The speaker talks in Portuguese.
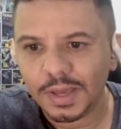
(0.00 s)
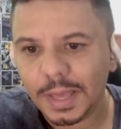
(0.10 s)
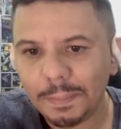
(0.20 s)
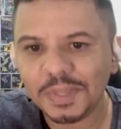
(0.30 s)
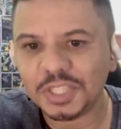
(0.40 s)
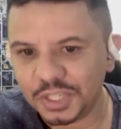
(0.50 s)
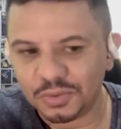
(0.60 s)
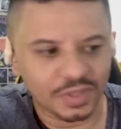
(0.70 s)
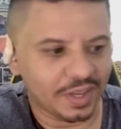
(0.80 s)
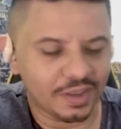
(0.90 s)

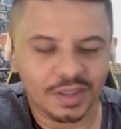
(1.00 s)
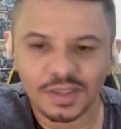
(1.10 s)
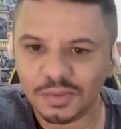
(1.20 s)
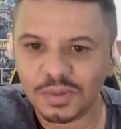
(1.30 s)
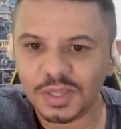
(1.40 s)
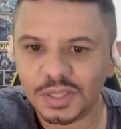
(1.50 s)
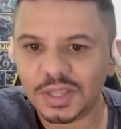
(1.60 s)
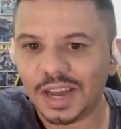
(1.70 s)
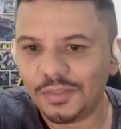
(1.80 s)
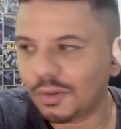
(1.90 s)
repetidos, né? Que são que
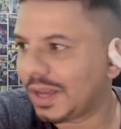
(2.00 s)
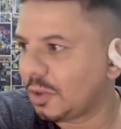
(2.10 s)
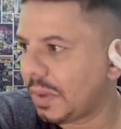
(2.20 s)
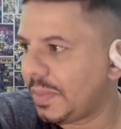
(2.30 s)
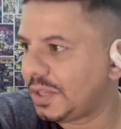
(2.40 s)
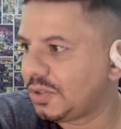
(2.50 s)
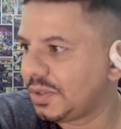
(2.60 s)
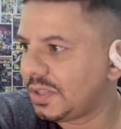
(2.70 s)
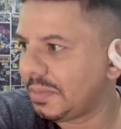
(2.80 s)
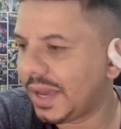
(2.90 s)
estavam lá no bebê de
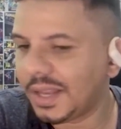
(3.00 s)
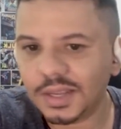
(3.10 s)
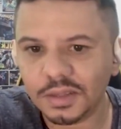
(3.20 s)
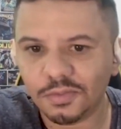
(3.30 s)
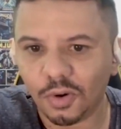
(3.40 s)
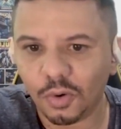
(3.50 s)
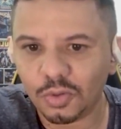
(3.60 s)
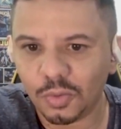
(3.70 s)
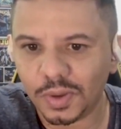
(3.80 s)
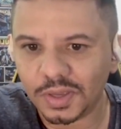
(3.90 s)
Rosemary e eles
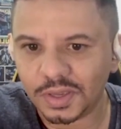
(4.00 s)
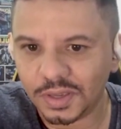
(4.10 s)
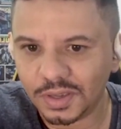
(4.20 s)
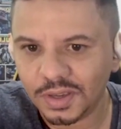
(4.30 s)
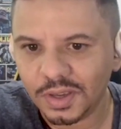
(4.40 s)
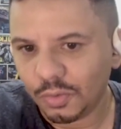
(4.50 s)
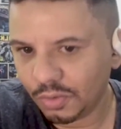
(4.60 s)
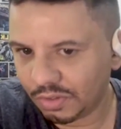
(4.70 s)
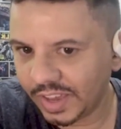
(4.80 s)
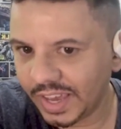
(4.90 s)
voltam aqui.
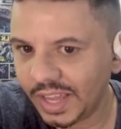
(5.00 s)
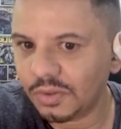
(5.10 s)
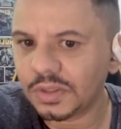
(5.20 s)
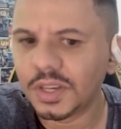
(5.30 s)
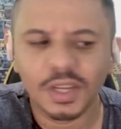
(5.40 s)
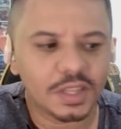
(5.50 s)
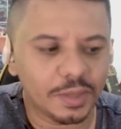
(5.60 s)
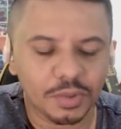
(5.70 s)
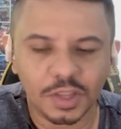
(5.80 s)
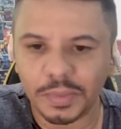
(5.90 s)
Os velhos.
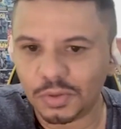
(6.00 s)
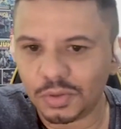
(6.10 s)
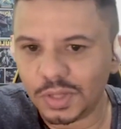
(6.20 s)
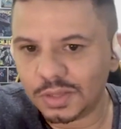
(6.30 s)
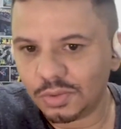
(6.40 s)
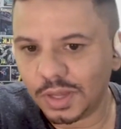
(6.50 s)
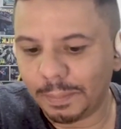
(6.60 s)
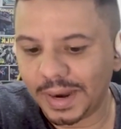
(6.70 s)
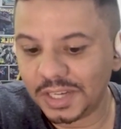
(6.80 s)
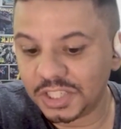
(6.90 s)
Temos também toda, toda
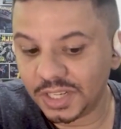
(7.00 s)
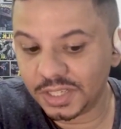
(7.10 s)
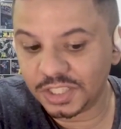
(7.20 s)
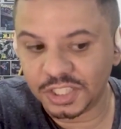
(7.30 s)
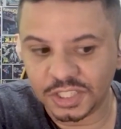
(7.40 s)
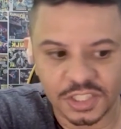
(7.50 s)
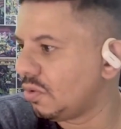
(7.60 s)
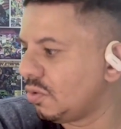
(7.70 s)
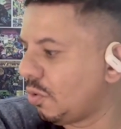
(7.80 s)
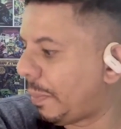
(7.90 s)
a parte ali de,
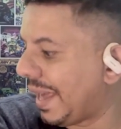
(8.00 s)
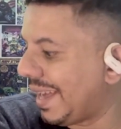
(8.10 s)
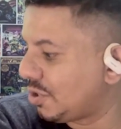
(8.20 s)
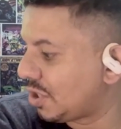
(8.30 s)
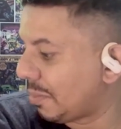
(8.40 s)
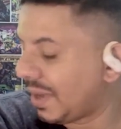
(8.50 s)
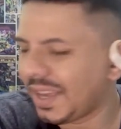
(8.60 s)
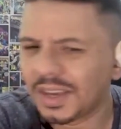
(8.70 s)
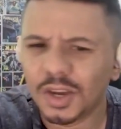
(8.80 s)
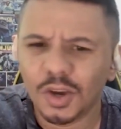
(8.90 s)
do prédio
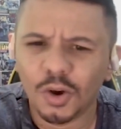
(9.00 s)
também.